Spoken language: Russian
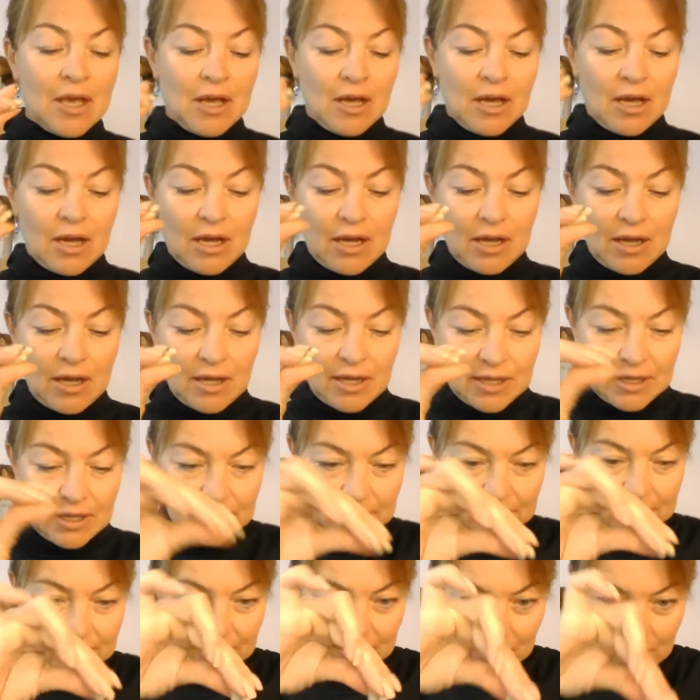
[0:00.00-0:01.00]
А,
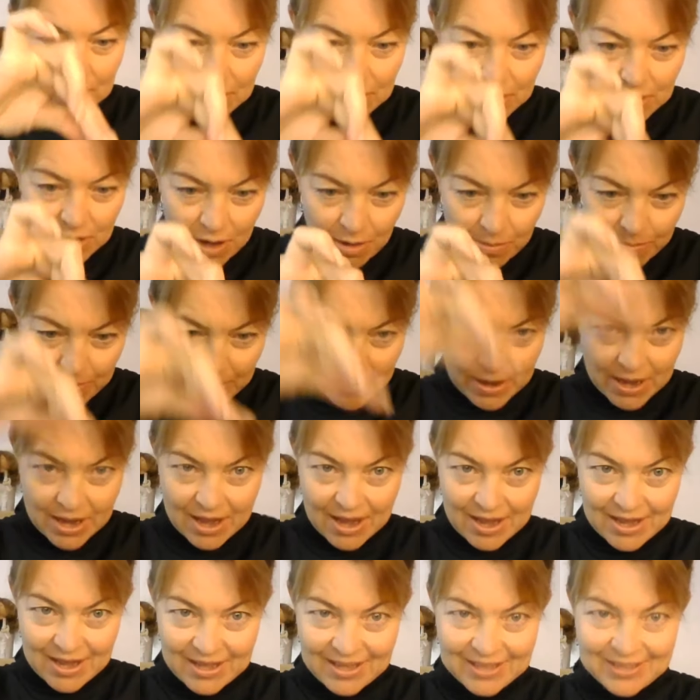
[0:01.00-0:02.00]
Опа,
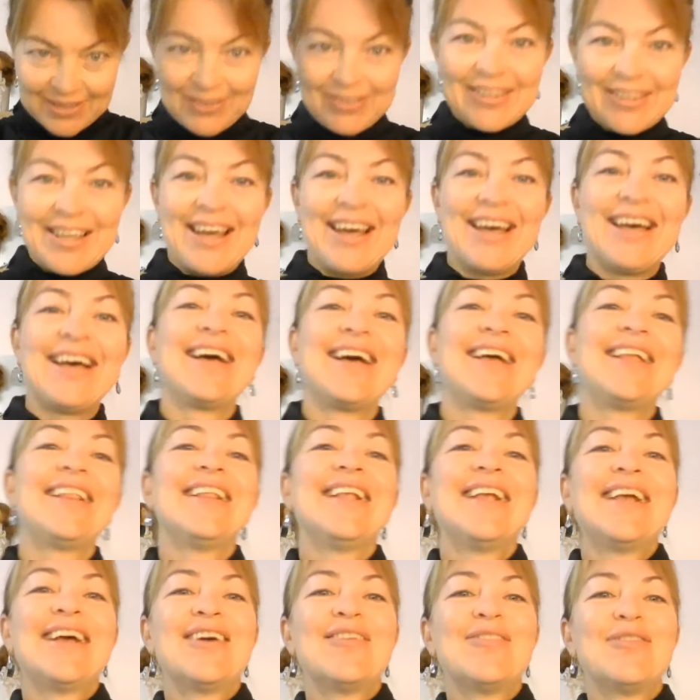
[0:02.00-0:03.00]
туда.
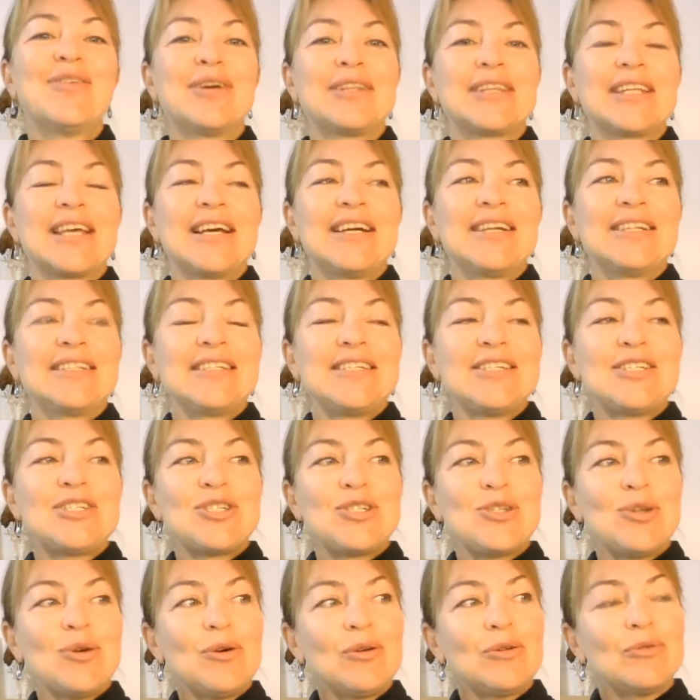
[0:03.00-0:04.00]
Вот. Э,
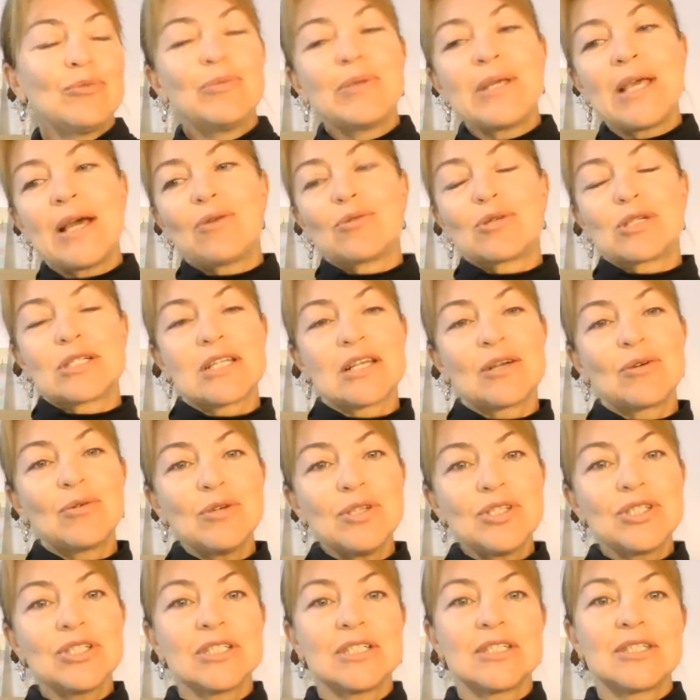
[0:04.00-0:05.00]
еще у меня уже
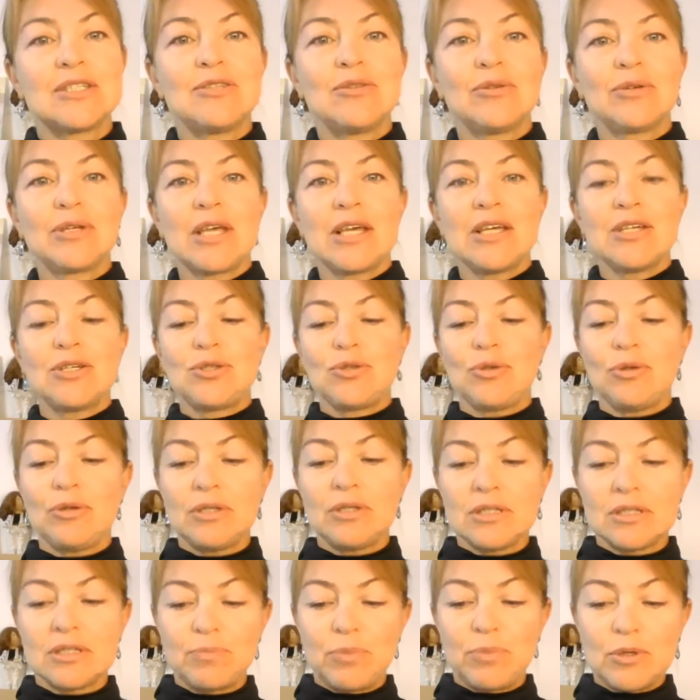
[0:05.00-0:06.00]
закончилось, но я еще
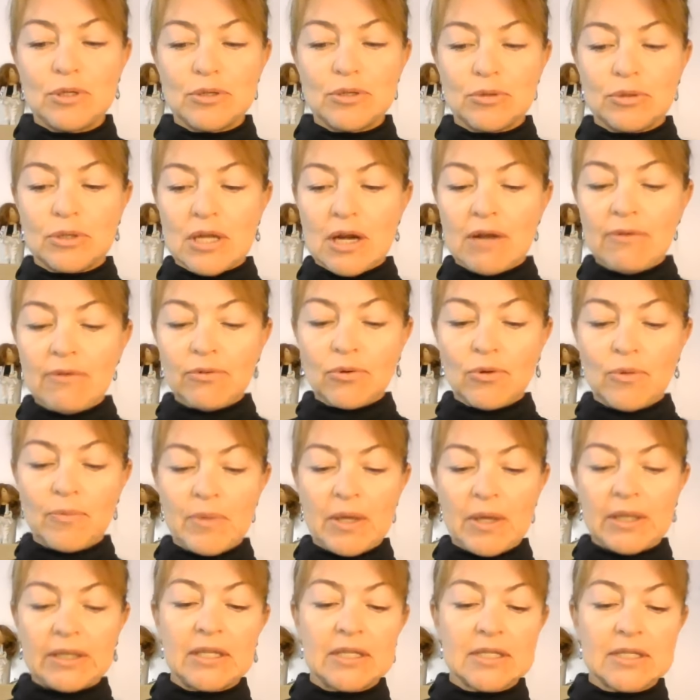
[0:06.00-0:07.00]
использую травку.
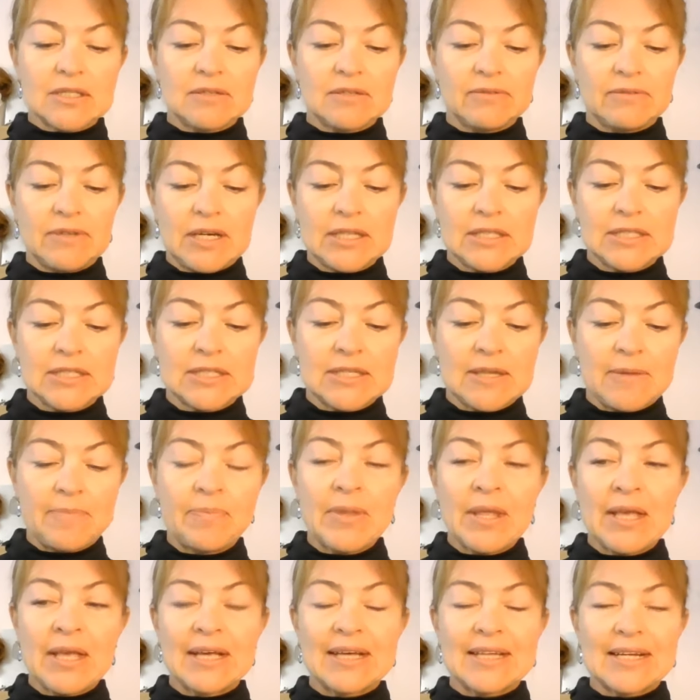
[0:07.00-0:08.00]
Она называется
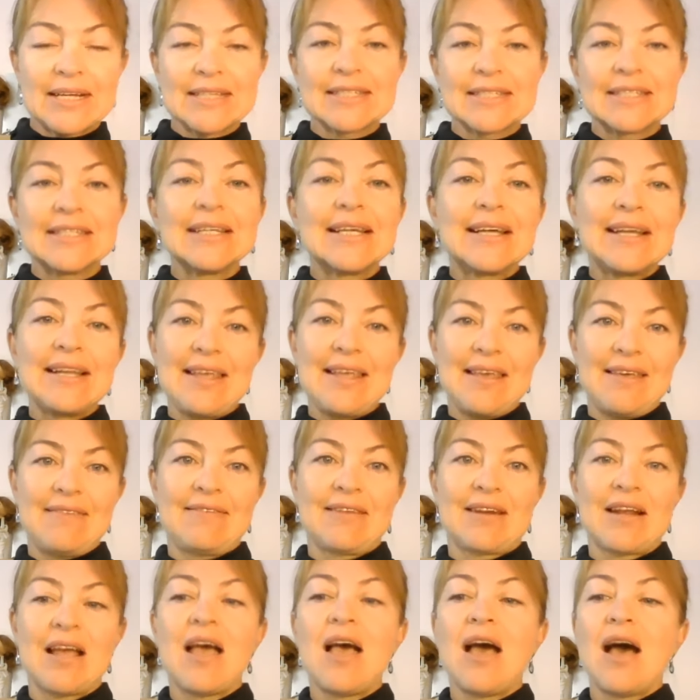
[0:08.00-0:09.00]
красный
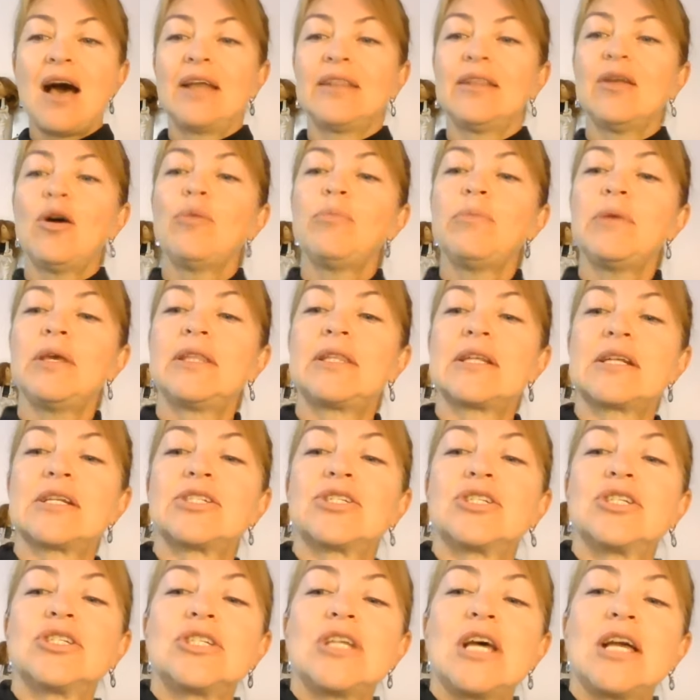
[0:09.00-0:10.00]
клевер. Она умеет
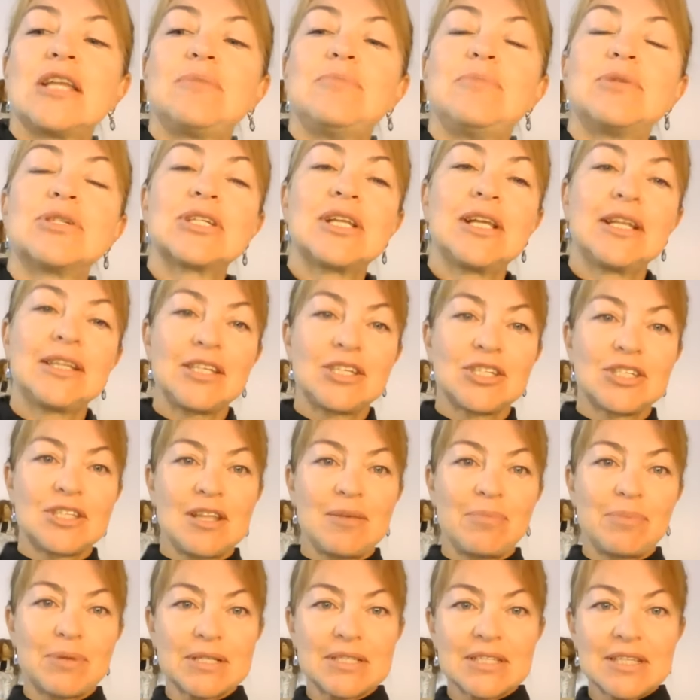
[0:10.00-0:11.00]
разжижать межклеточное
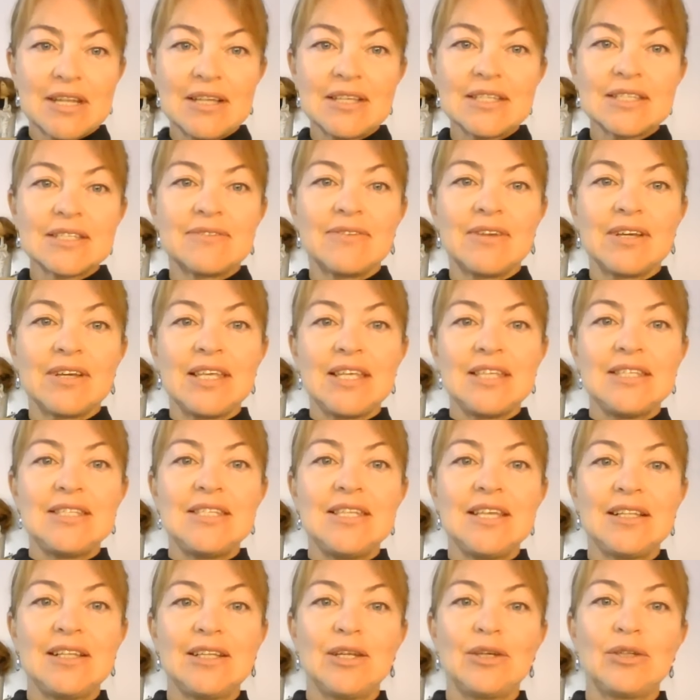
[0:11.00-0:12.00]
пространство и
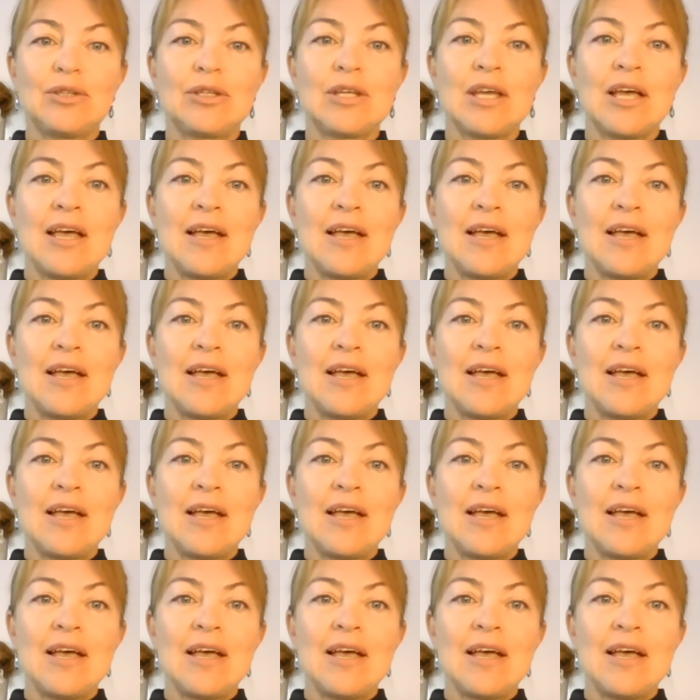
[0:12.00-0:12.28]
делает